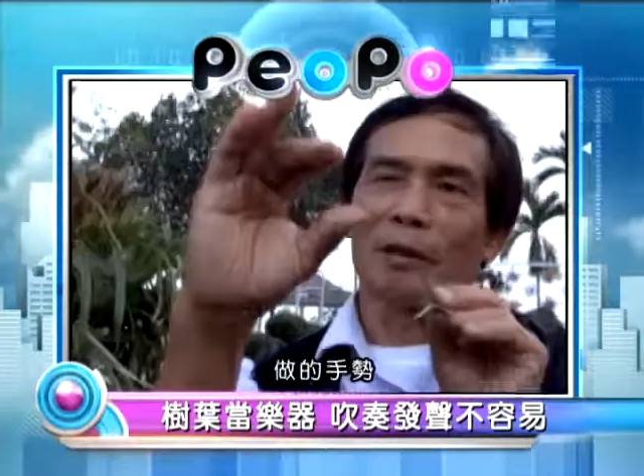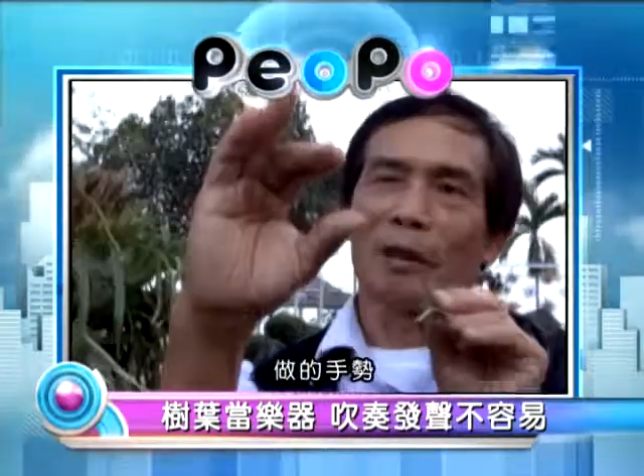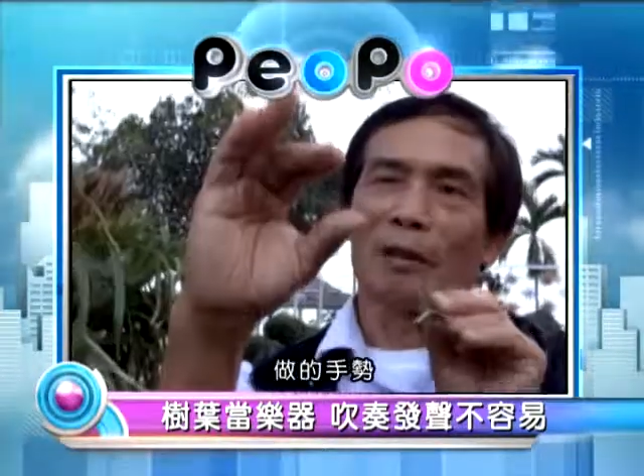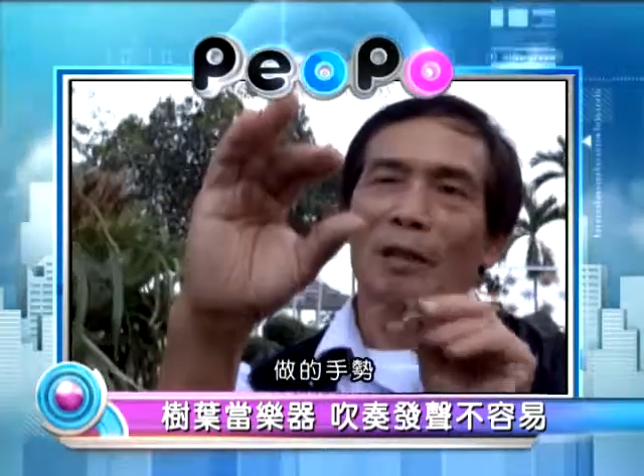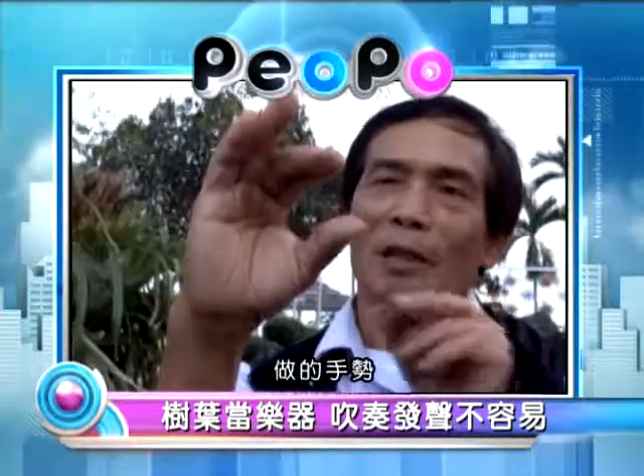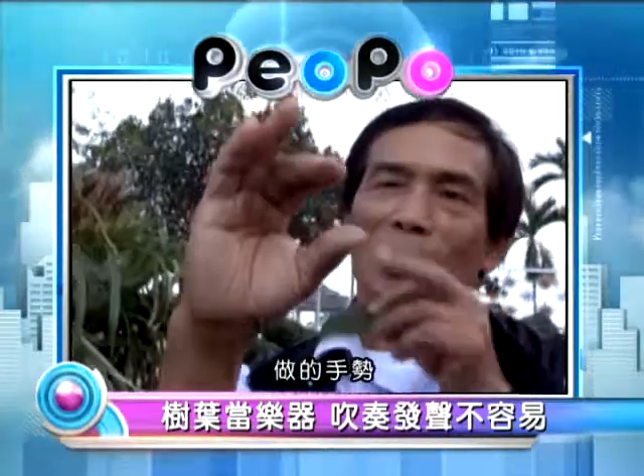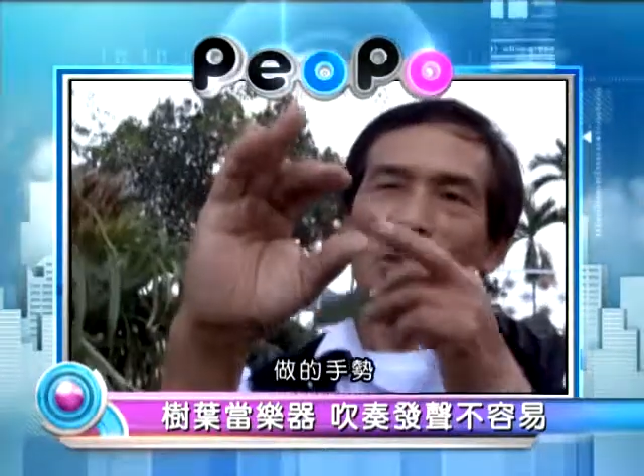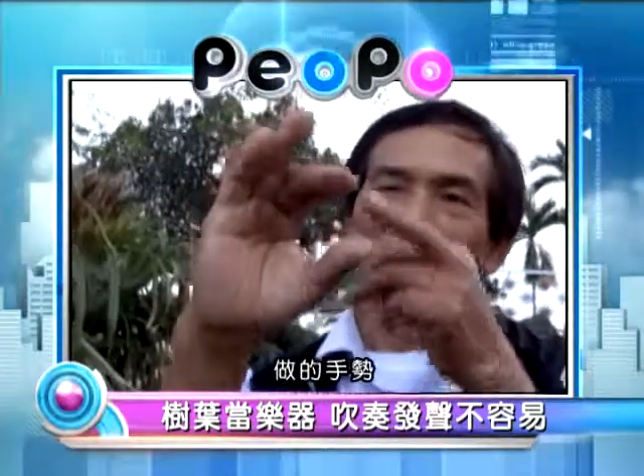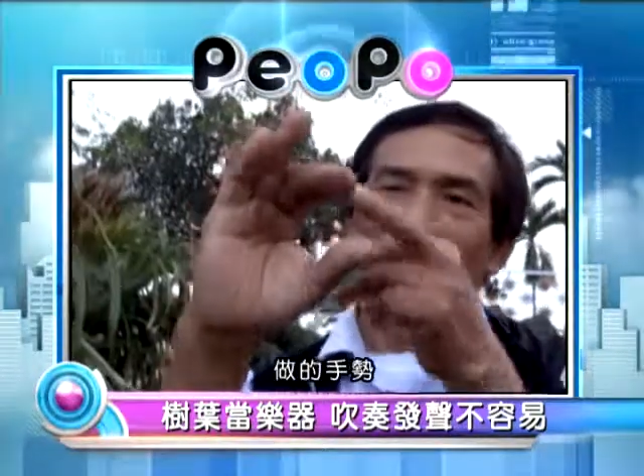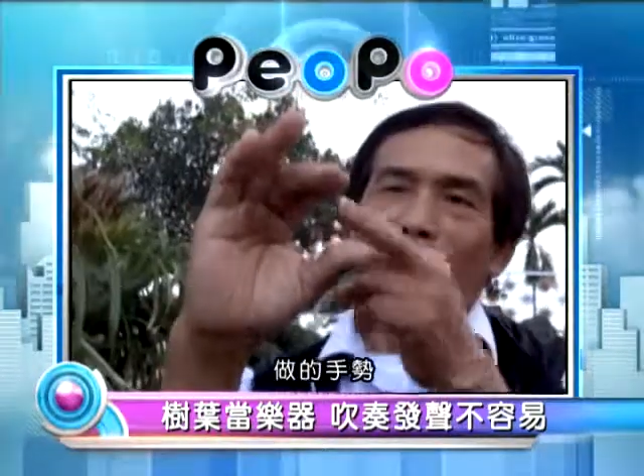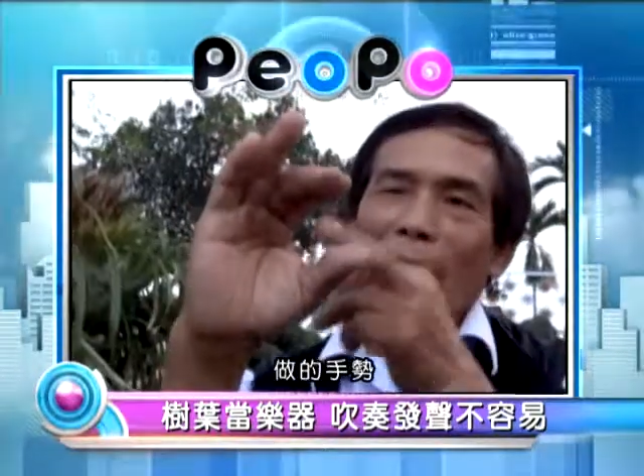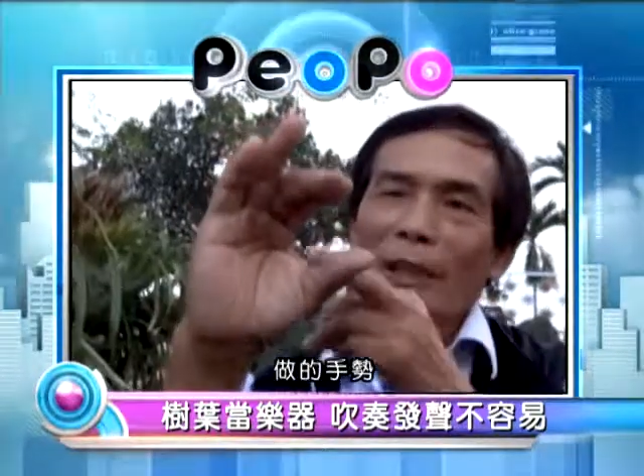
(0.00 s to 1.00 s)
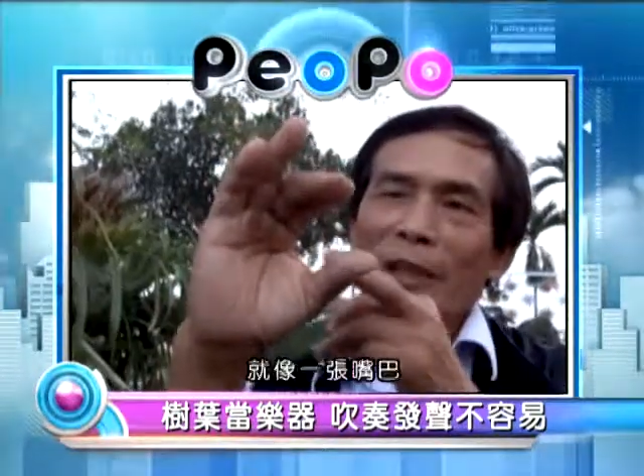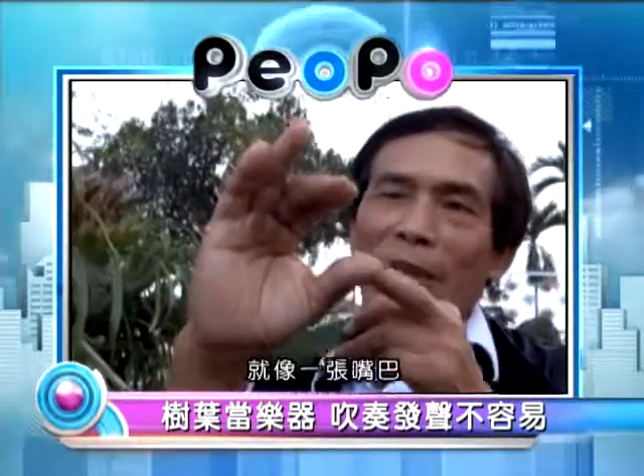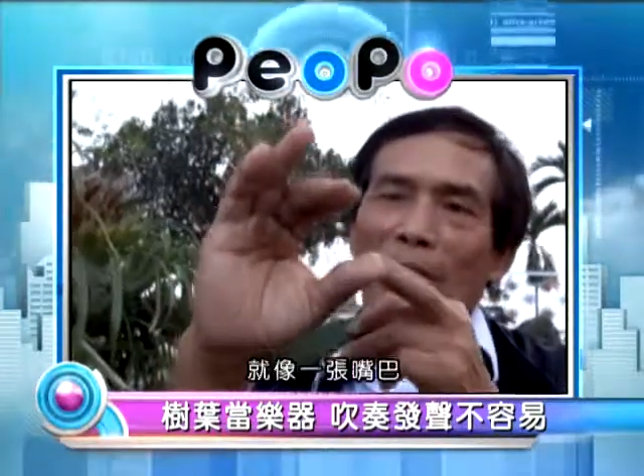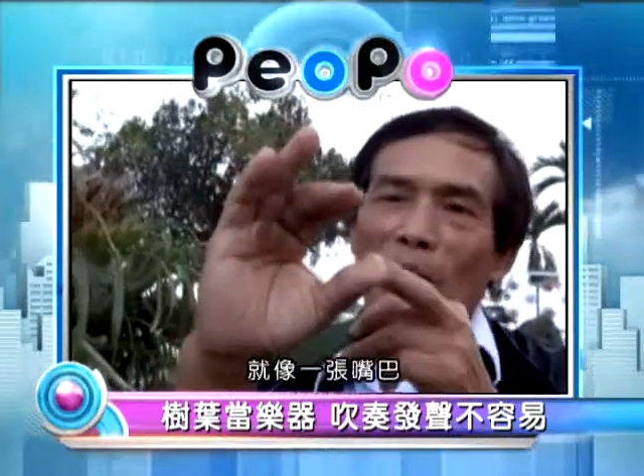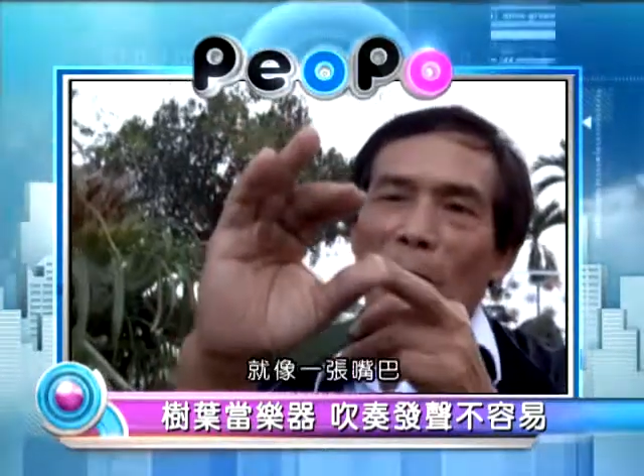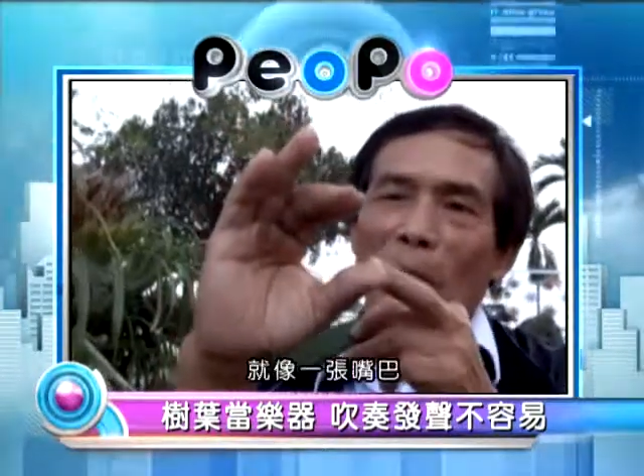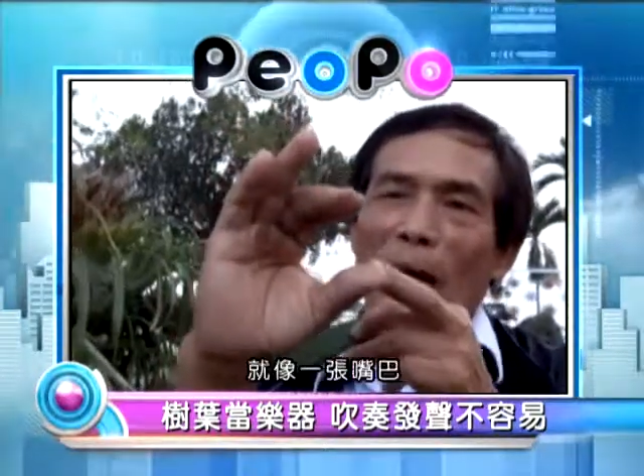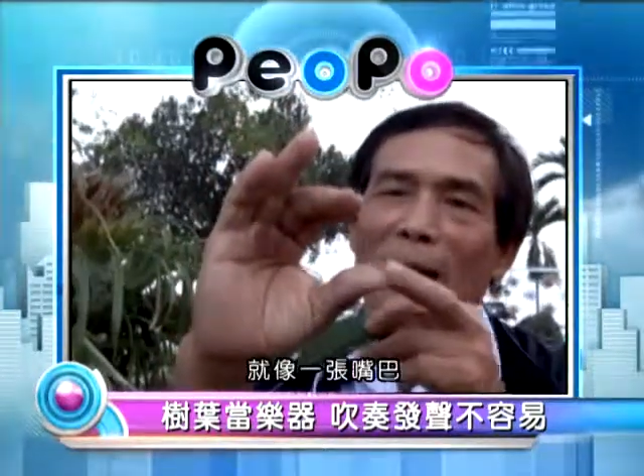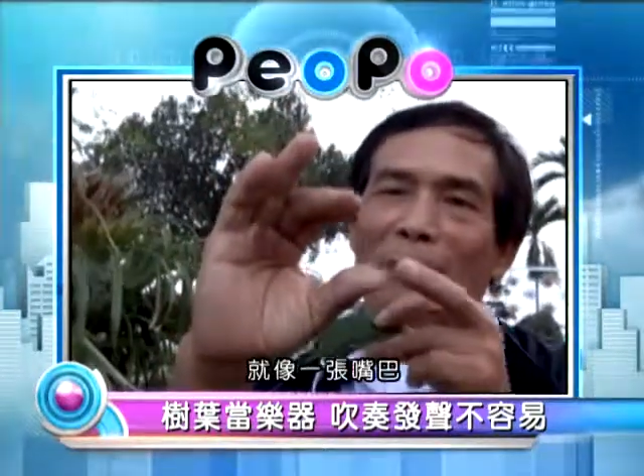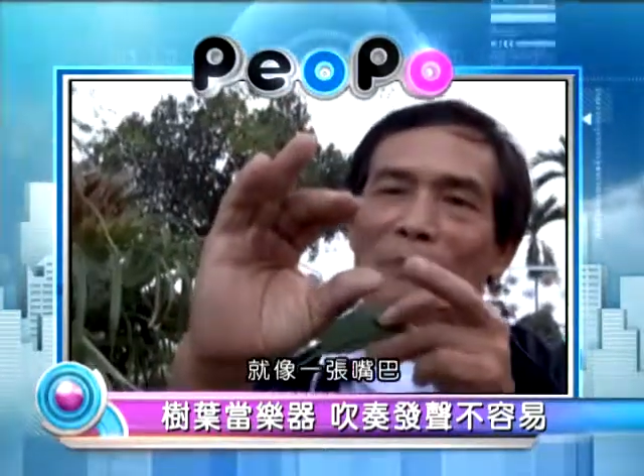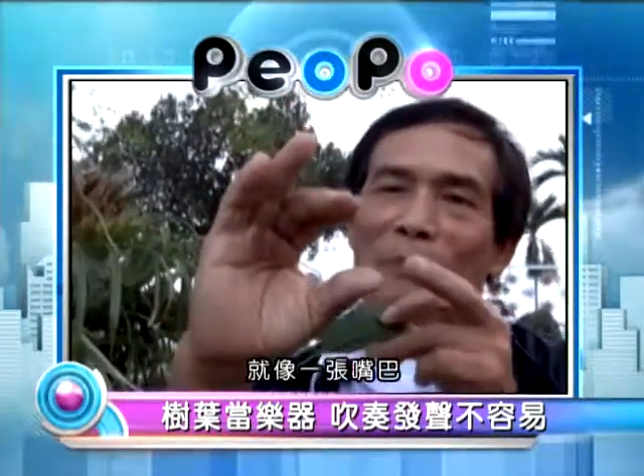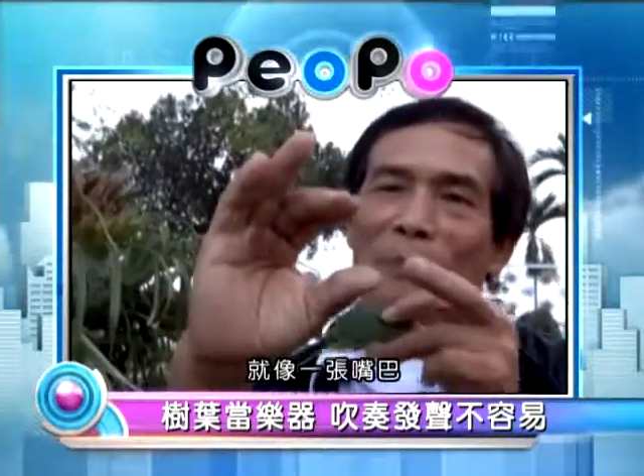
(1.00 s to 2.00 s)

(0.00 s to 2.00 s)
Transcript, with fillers: 啊，就像一张嘴巴，